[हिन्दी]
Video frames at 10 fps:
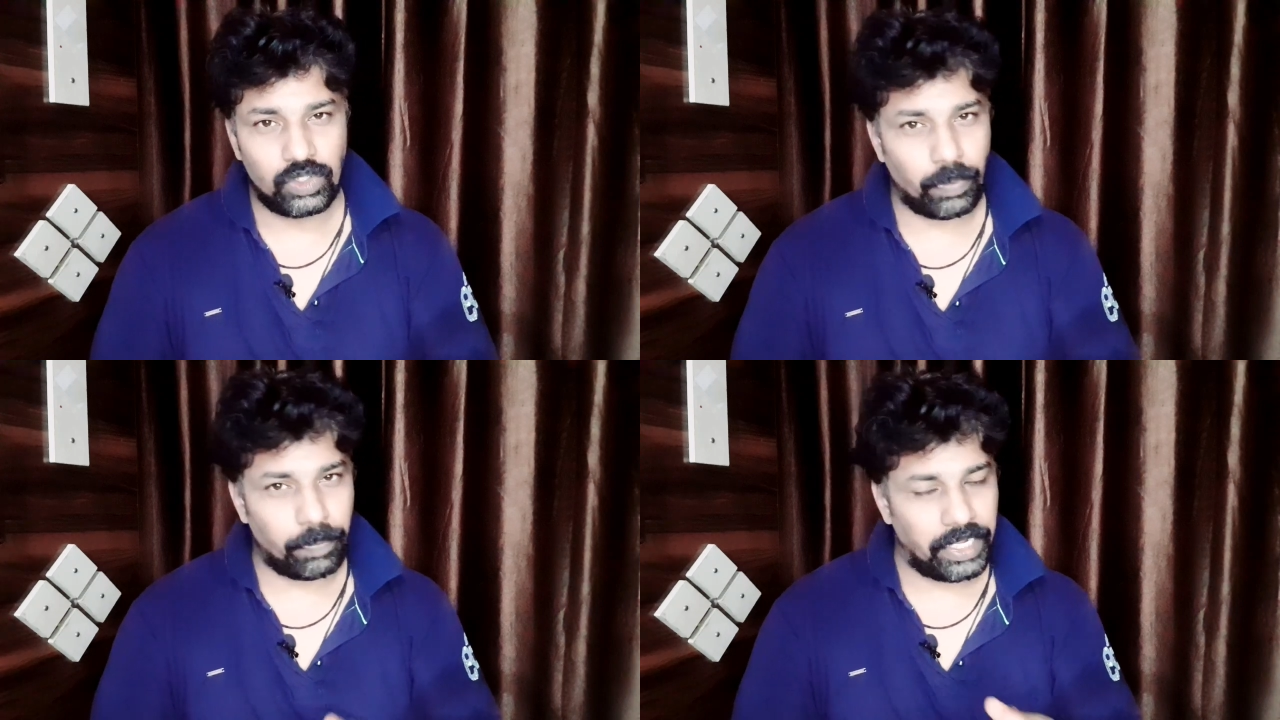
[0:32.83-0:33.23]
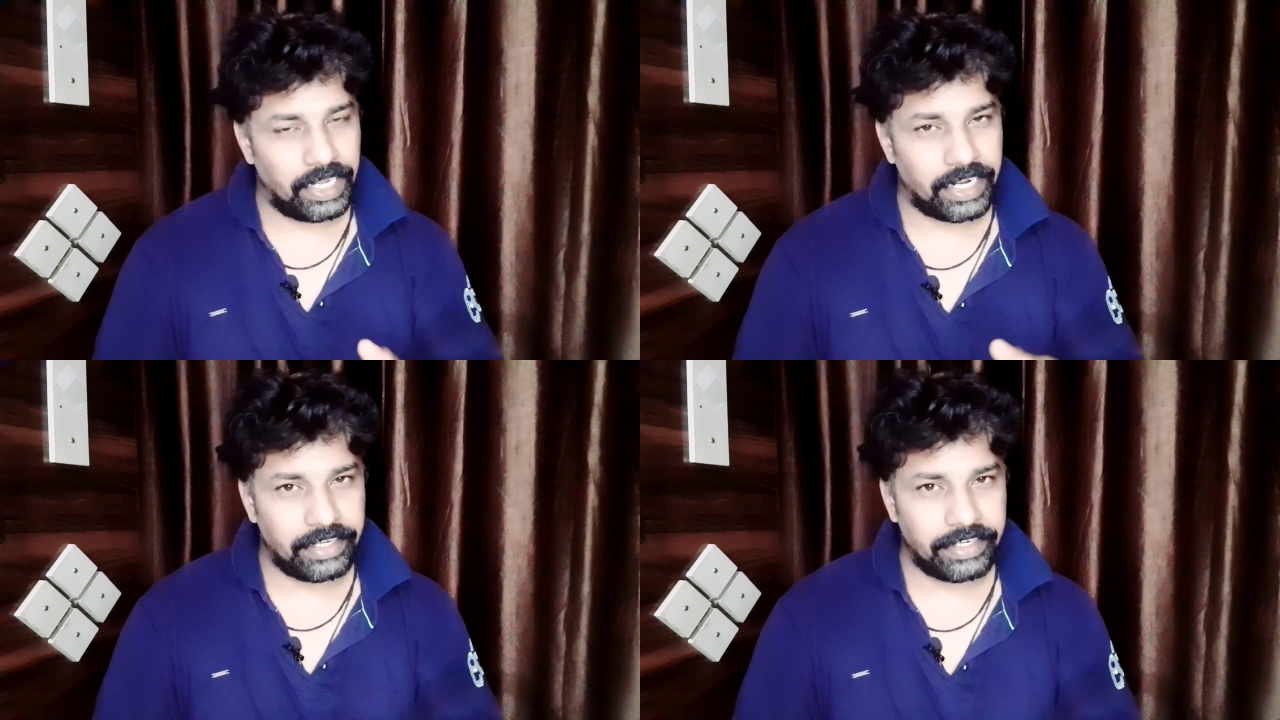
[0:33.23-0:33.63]
तो
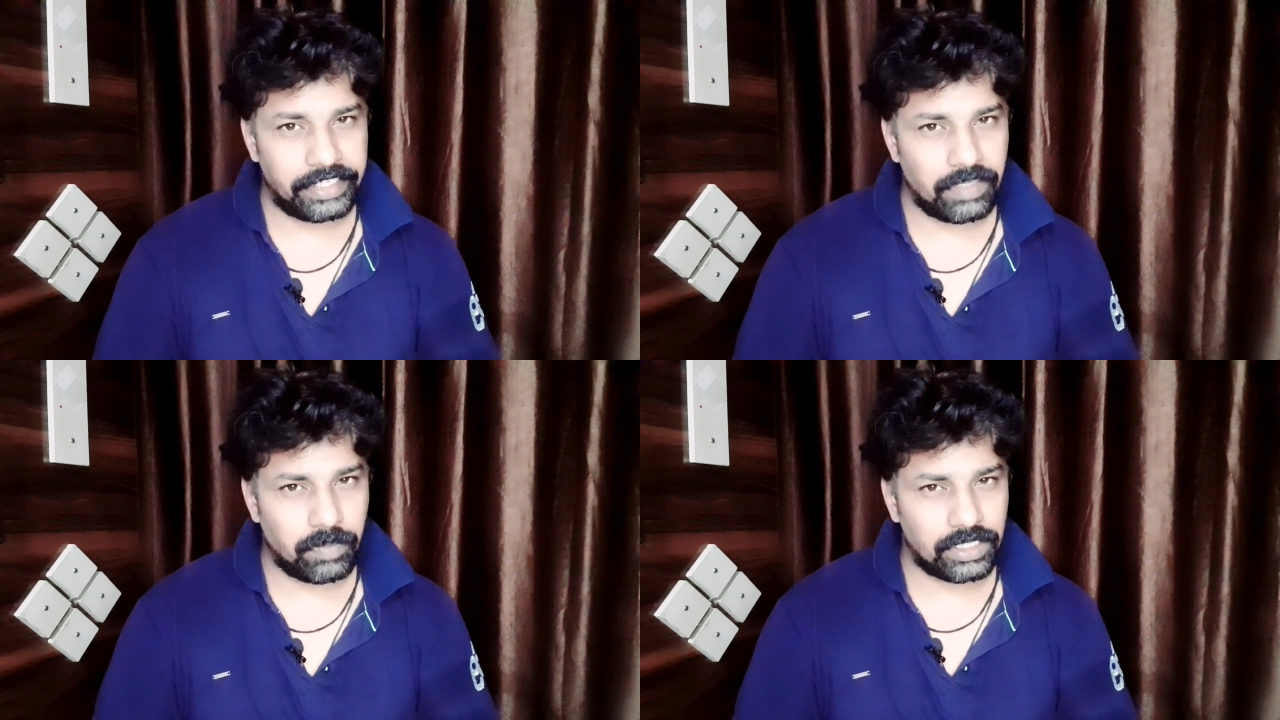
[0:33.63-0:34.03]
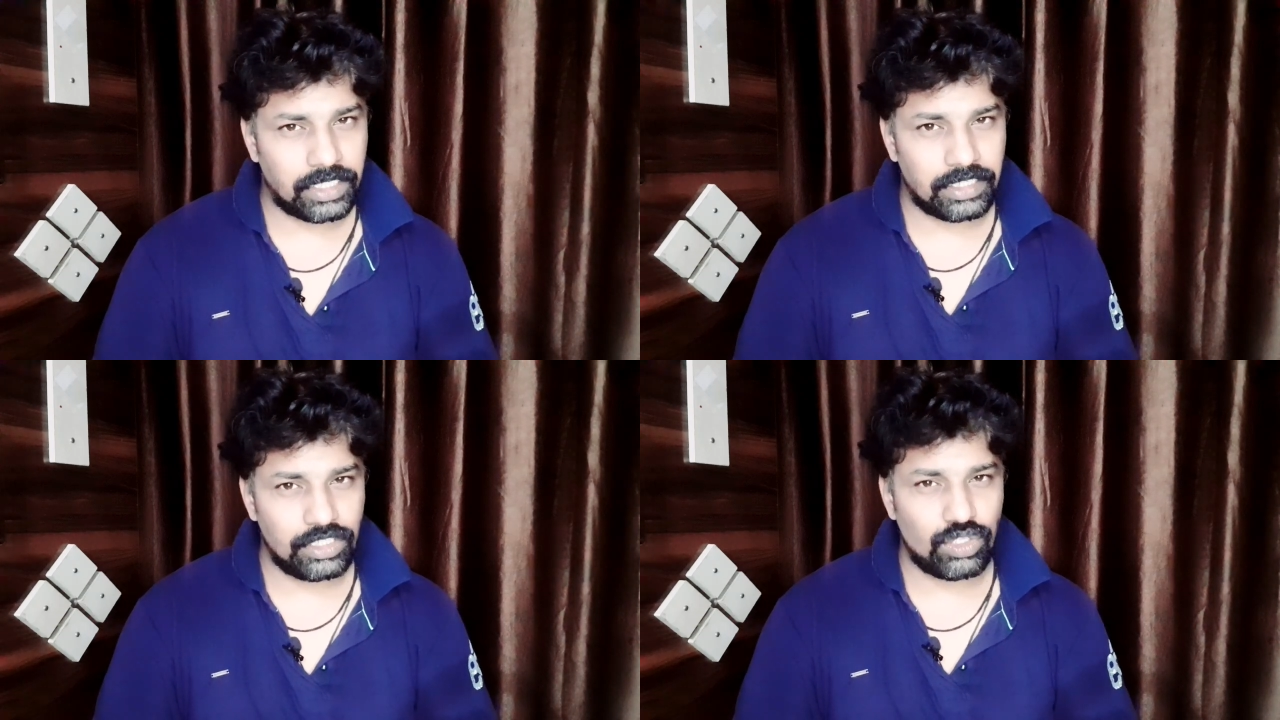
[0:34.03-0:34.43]
पहले कंटेंट की बात
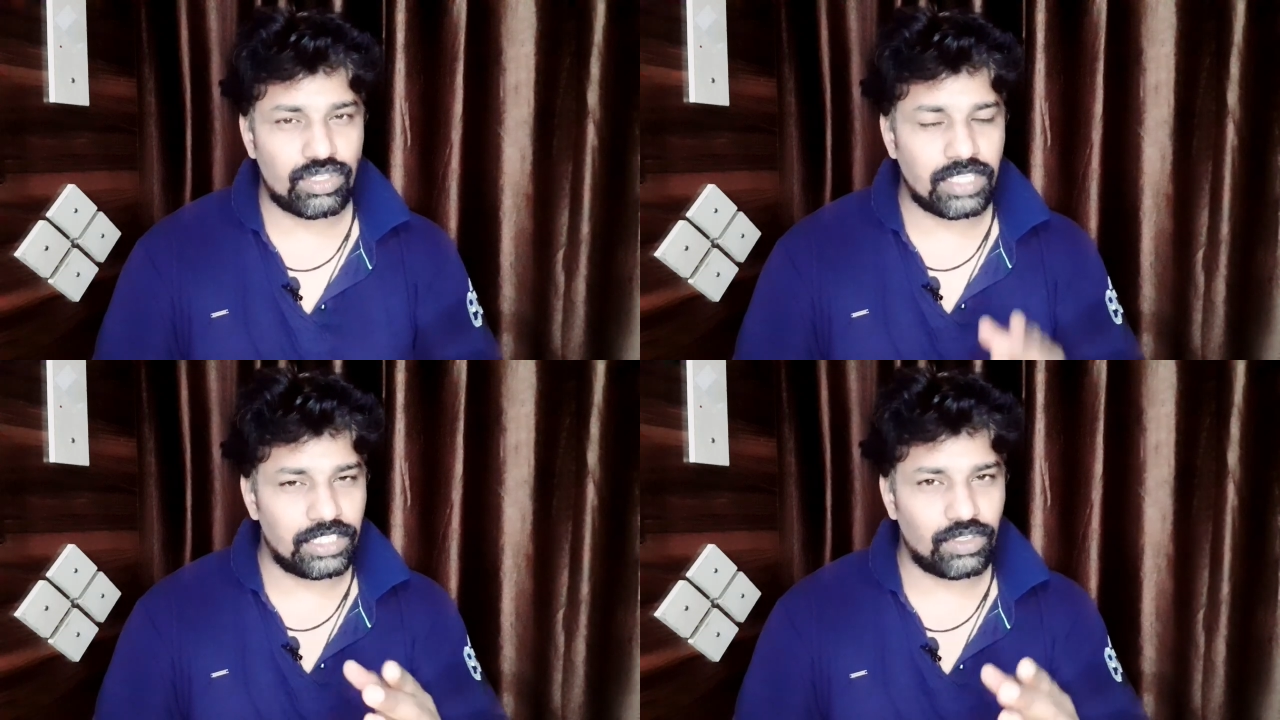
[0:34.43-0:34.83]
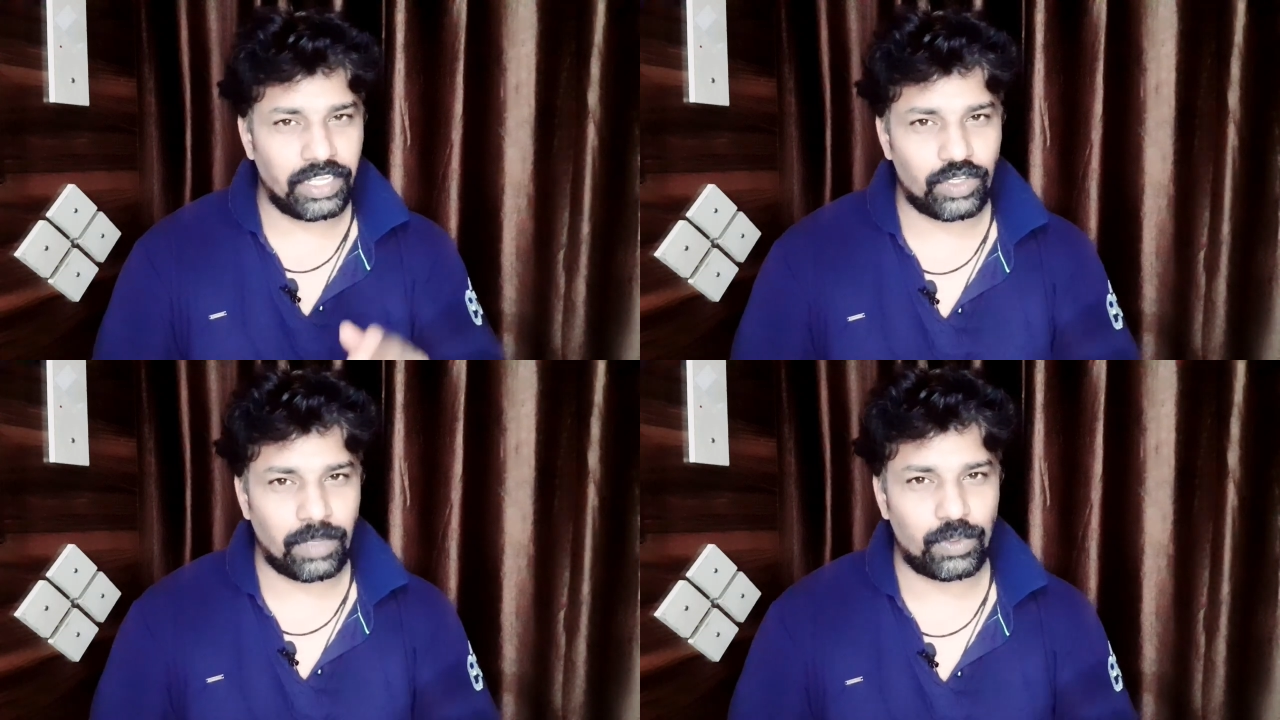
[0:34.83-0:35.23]
करते हैं जो सात
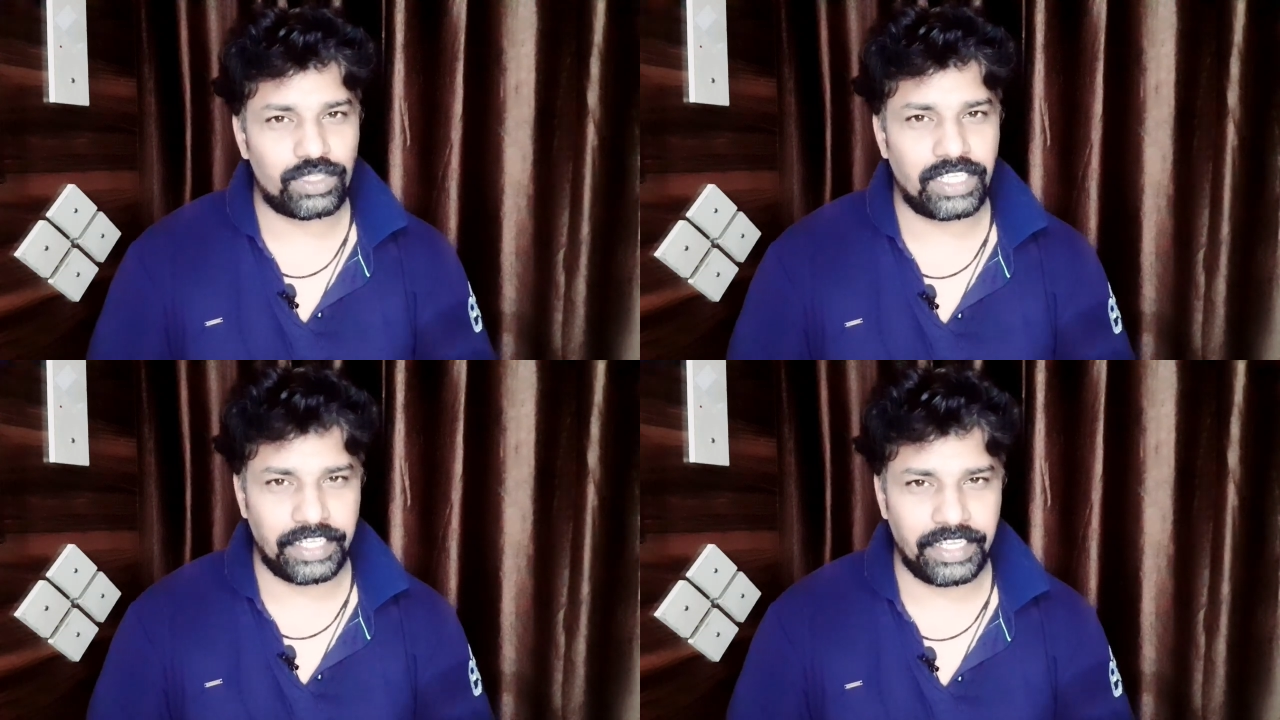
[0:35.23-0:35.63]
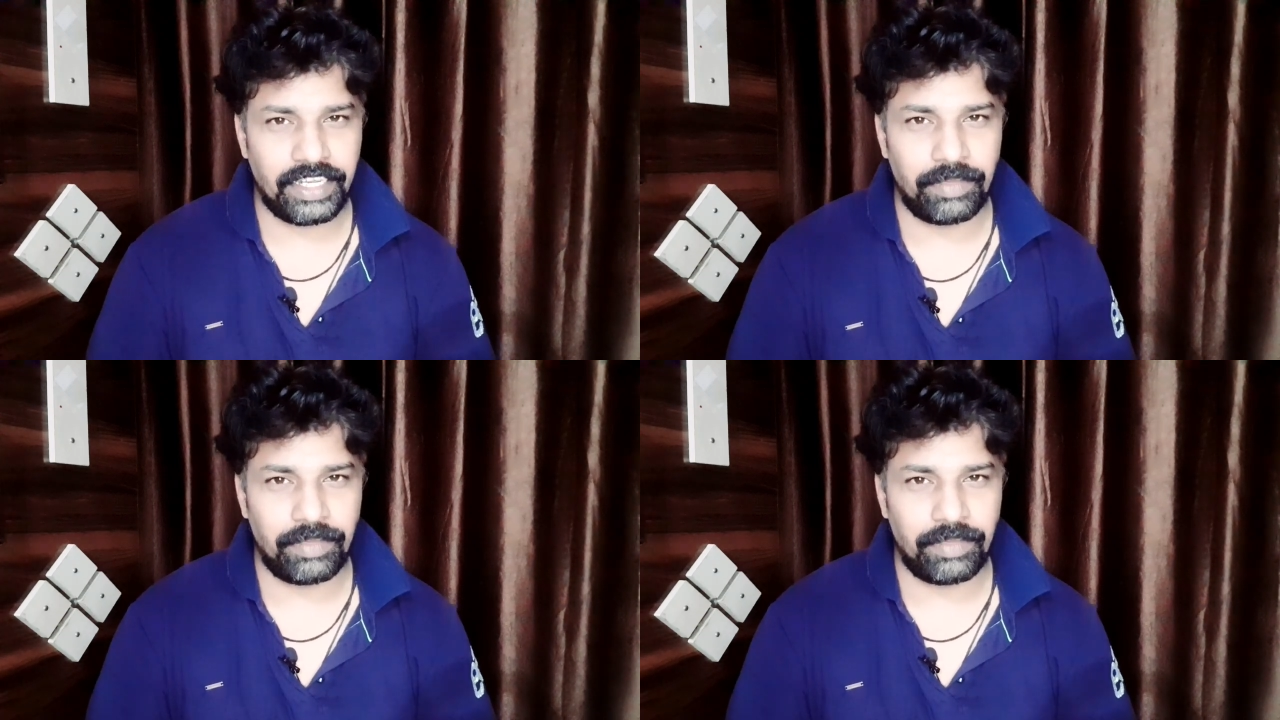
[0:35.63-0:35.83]
जुलाई को आपको देखने के लिए